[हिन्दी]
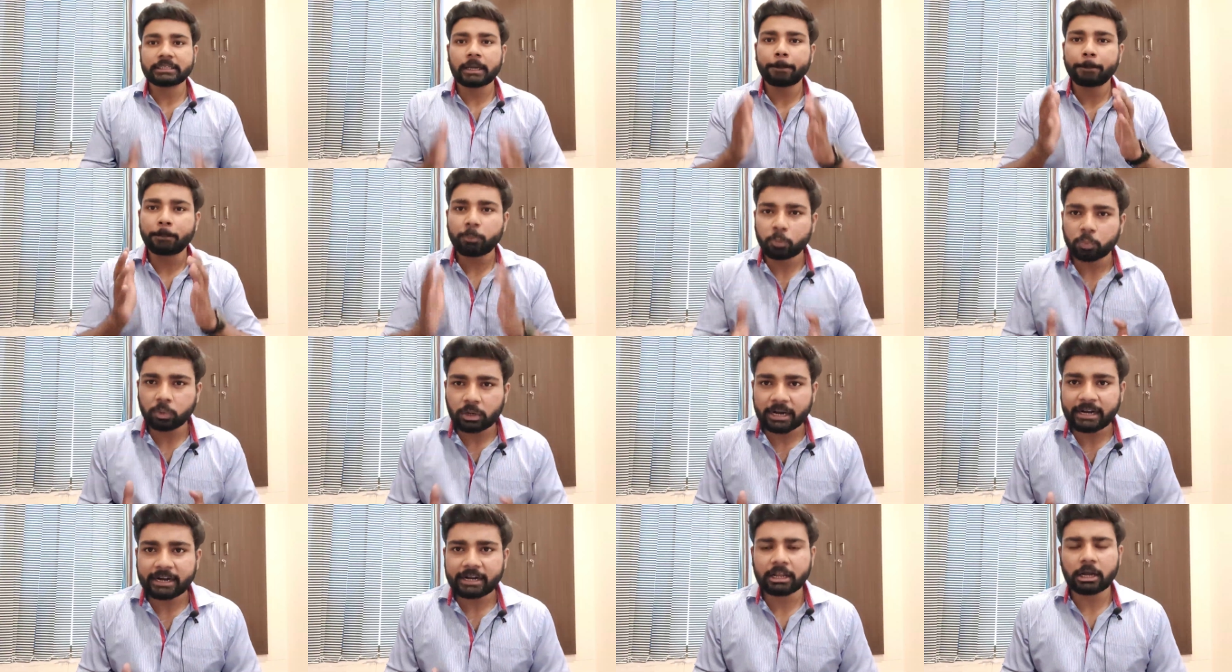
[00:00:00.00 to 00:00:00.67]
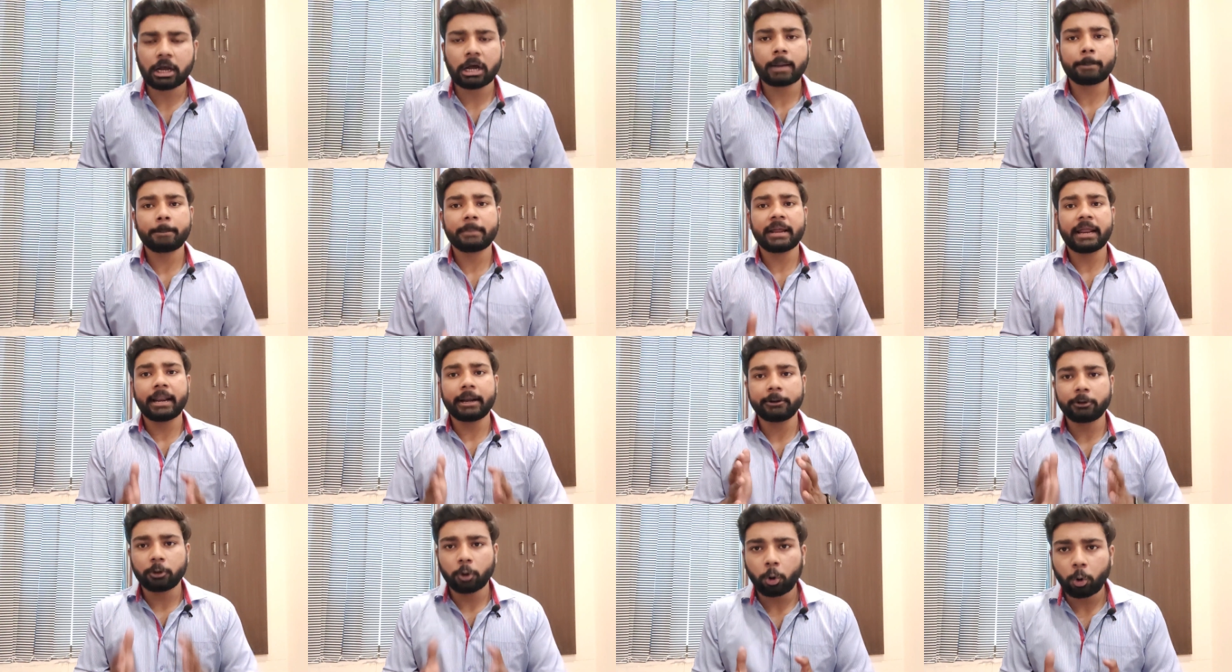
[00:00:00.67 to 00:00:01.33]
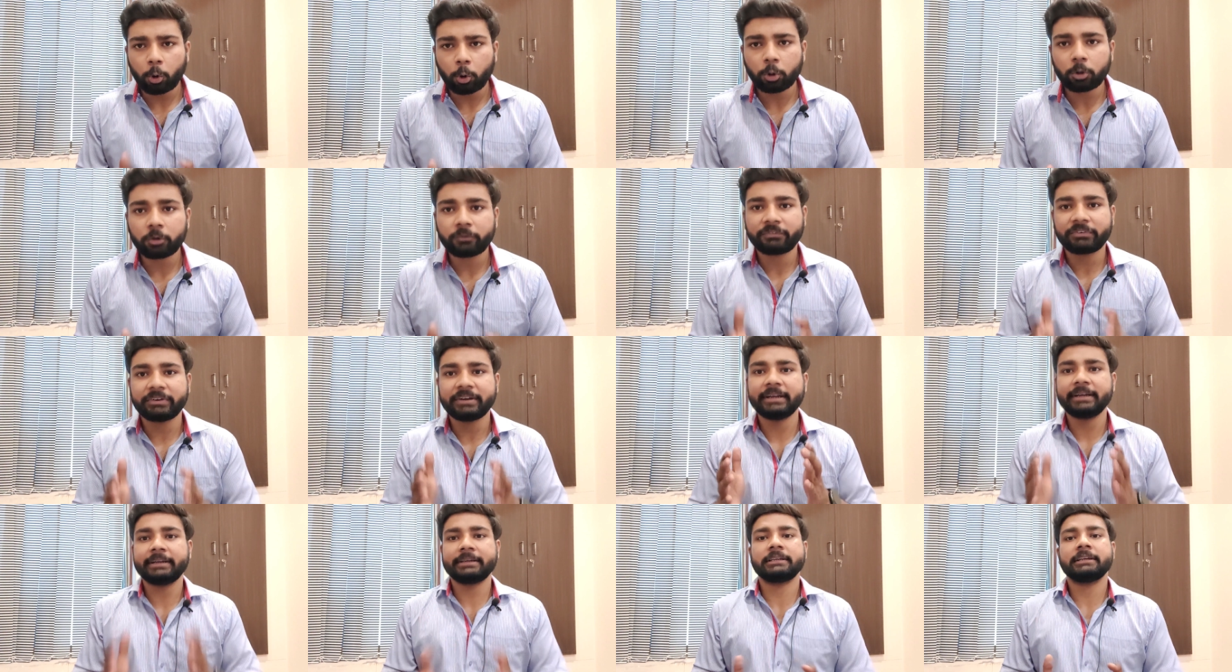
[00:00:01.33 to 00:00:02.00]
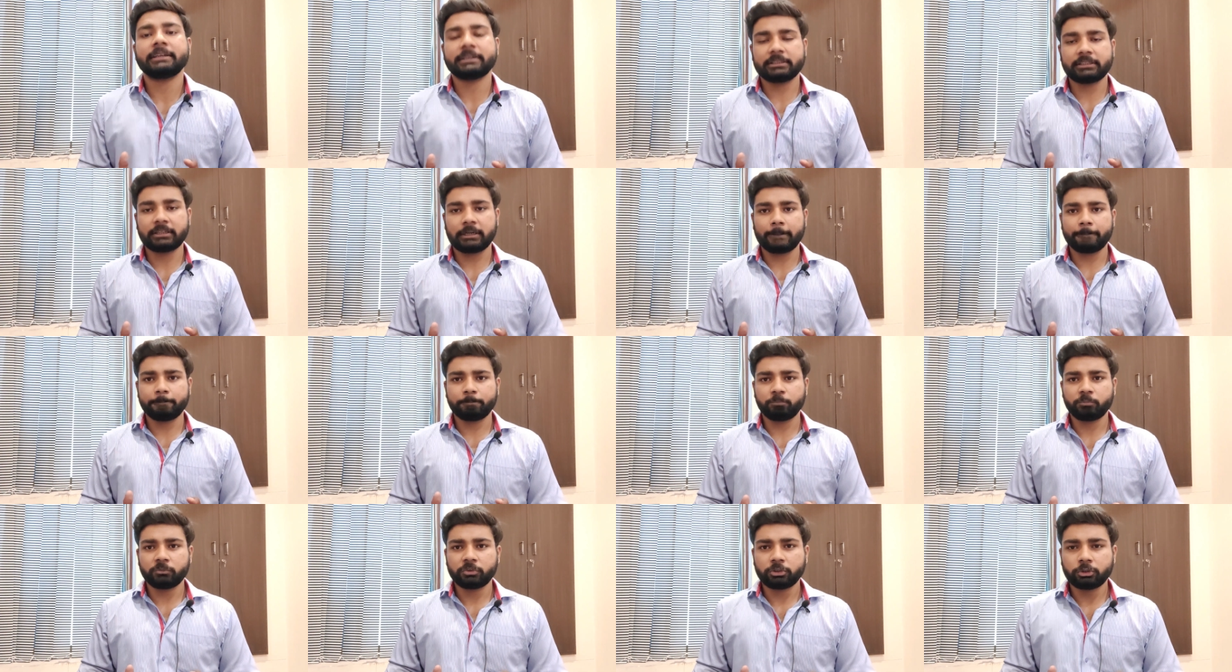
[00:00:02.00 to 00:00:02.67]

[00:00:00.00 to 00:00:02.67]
इसका पूरा नाम एडोल्फ हिटलर था